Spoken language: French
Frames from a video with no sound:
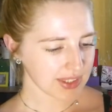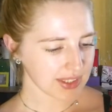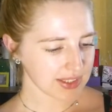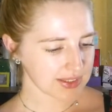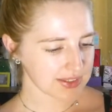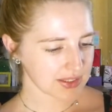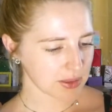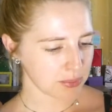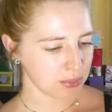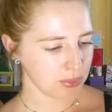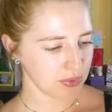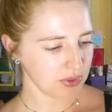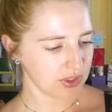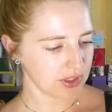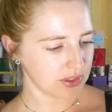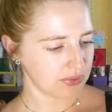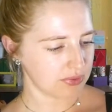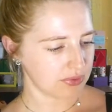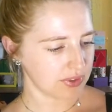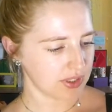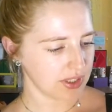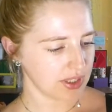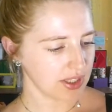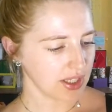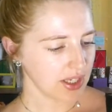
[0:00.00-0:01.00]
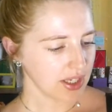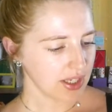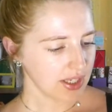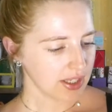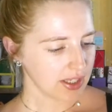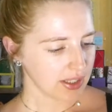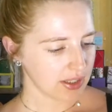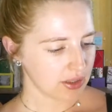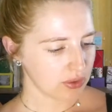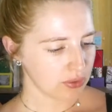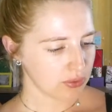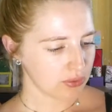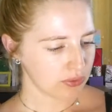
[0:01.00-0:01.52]
sa petite fille,
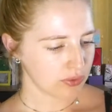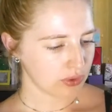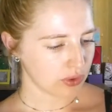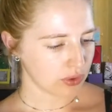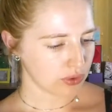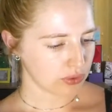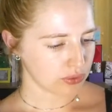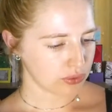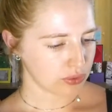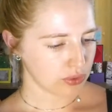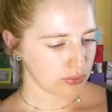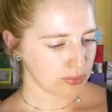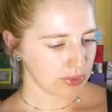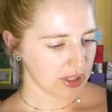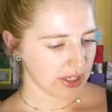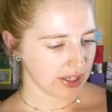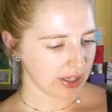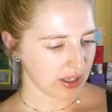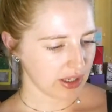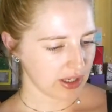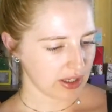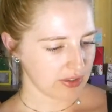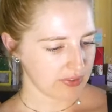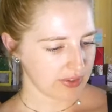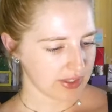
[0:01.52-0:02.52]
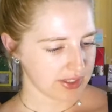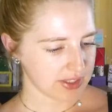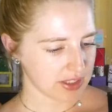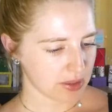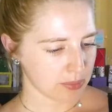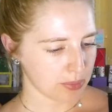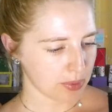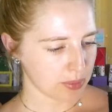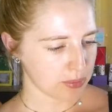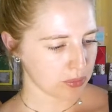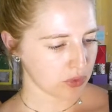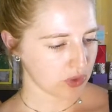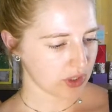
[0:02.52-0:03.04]
qui ouvre en 2001 avec sa
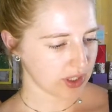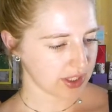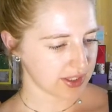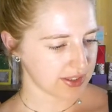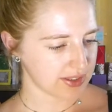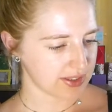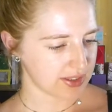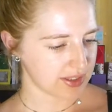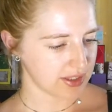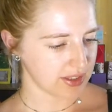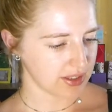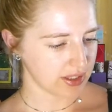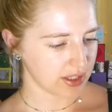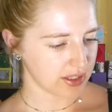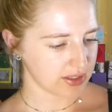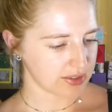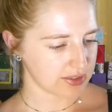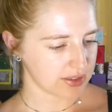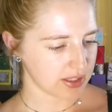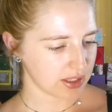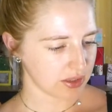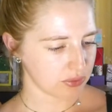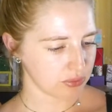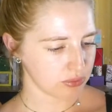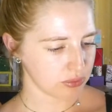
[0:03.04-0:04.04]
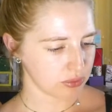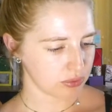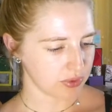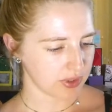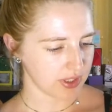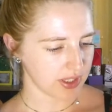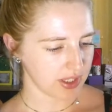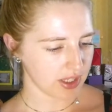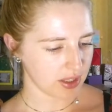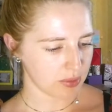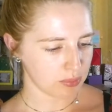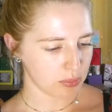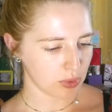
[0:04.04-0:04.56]
maman Christine un salon de
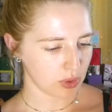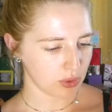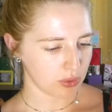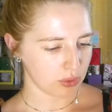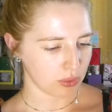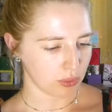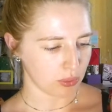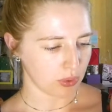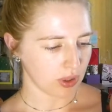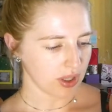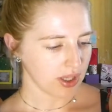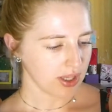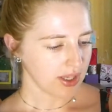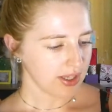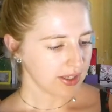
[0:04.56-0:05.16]
thé à Bordeaux.